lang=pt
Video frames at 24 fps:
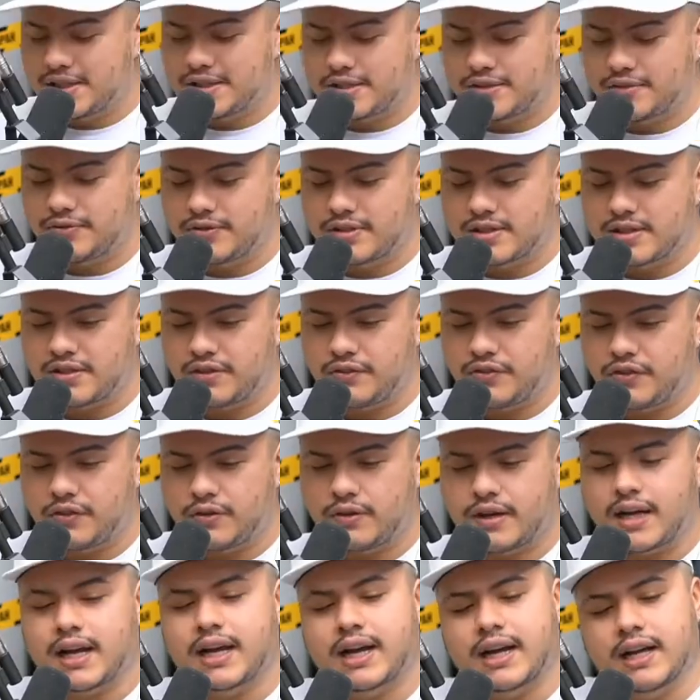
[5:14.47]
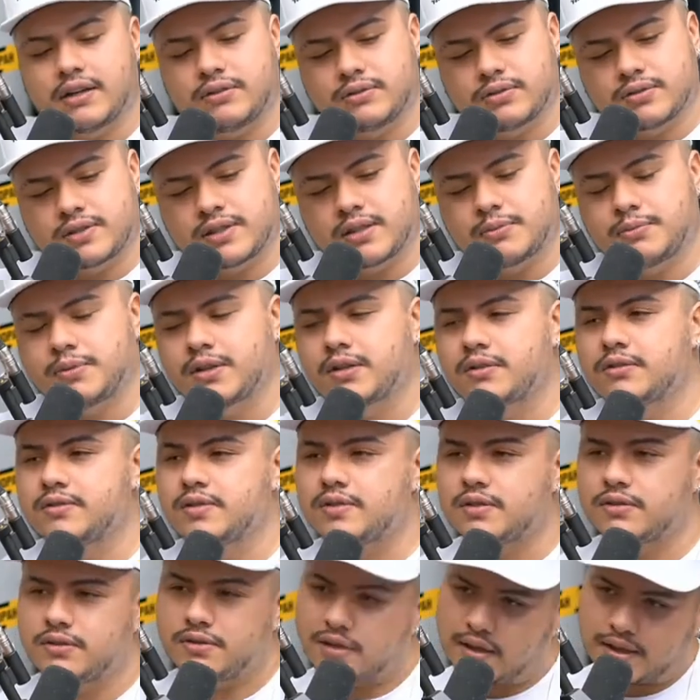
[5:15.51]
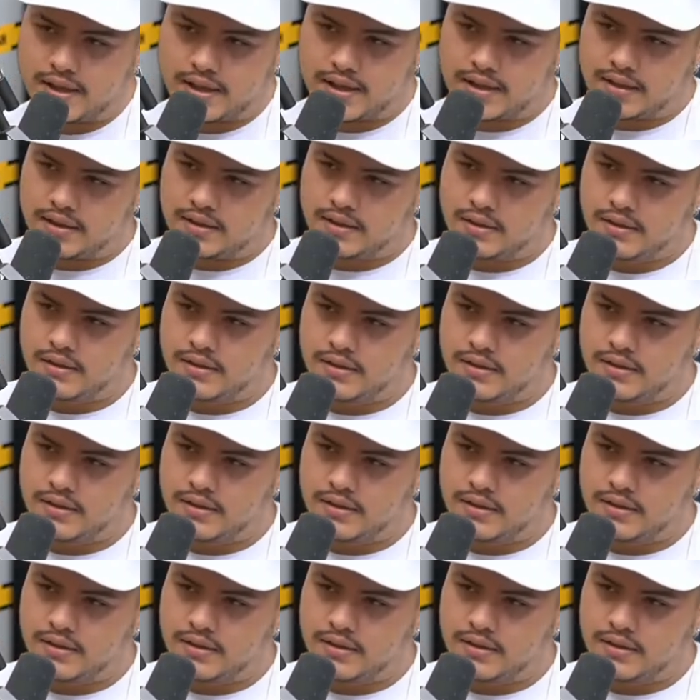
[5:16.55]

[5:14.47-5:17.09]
disso você falou, caralho, tô sabendo desenrolar?